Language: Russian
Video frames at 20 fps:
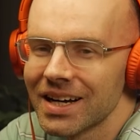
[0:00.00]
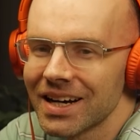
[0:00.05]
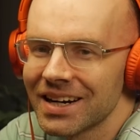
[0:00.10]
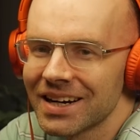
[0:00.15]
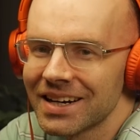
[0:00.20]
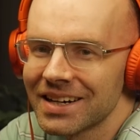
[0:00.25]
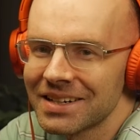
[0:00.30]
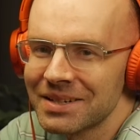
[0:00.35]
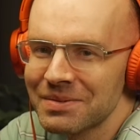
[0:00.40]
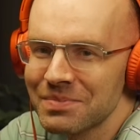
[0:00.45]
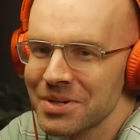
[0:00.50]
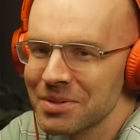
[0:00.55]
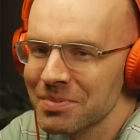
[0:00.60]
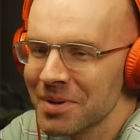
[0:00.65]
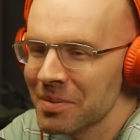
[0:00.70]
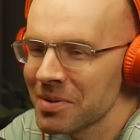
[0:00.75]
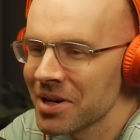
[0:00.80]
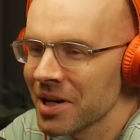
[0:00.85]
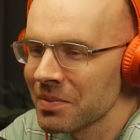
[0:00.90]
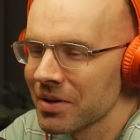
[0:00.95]
А, без
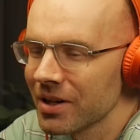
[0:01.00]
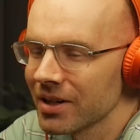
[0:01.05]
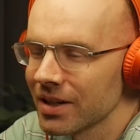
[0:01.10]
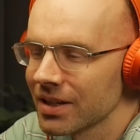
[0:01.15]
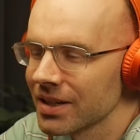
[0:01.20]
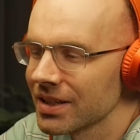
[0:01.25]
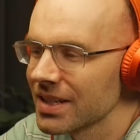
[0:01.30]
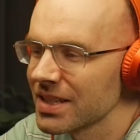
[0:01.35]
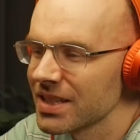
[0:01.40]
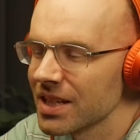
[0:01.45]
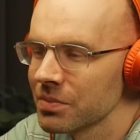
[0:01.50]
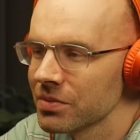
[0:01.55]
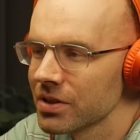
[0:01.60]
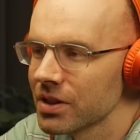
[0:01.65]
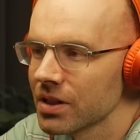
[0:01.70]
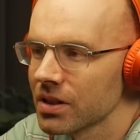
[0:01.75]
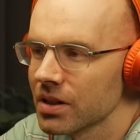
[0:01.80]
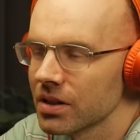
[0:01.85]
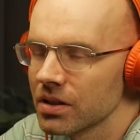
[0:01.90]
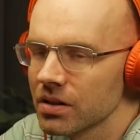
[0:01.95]
проблем. А, на самом
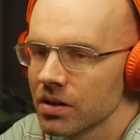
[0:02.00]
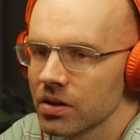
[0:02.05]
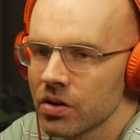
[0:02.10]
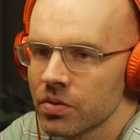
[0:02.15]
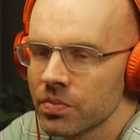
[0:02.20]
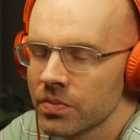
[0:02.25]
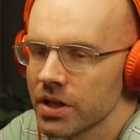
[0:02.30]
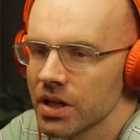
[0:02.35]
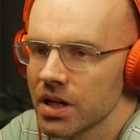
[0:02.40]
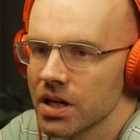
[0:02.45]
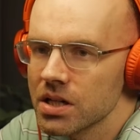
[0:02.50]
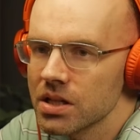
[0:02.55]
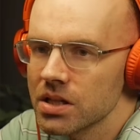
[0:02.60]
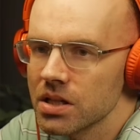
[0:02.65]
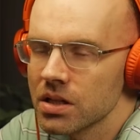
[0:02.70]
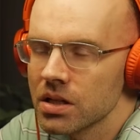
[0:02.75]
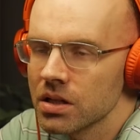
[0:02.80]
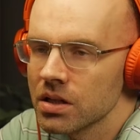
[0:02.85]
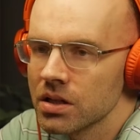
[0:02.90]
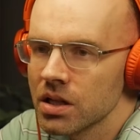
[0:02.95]
деле, э, мне
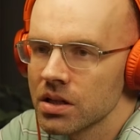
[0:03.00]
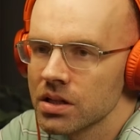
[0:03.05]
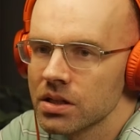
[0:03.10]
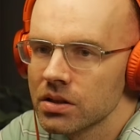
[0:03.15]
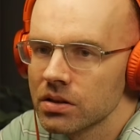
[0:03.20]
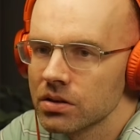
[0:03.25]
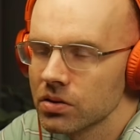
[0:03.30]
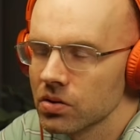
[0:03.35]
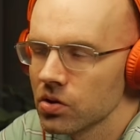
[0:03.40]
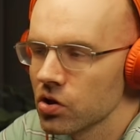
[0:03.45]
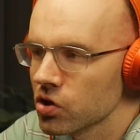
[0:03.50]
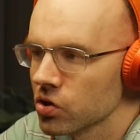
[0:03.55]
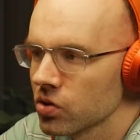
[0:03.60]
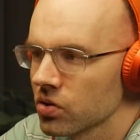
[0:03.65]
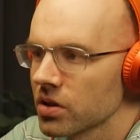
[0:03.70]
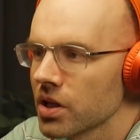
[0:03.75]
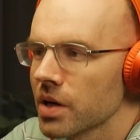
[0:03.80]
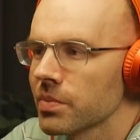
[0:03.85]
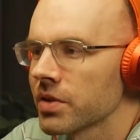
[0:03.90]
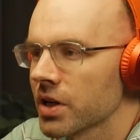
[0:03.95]
кажется, надо делать то,
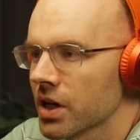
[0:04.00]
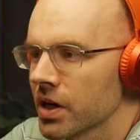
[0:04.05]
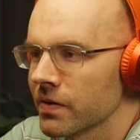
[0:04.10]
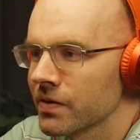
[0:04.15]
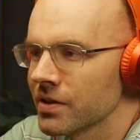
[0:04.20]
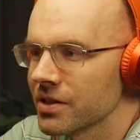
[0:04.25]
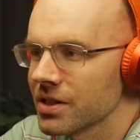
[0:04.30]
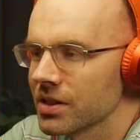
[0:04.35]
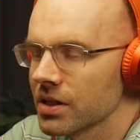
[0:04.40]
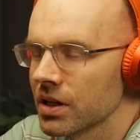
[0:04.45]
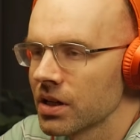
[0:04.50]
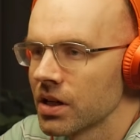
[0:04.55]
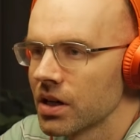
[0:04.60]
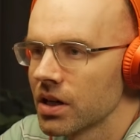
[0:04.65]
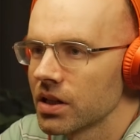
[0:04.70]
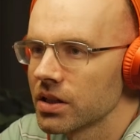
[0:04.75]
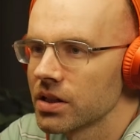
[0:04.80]
что нам нравится.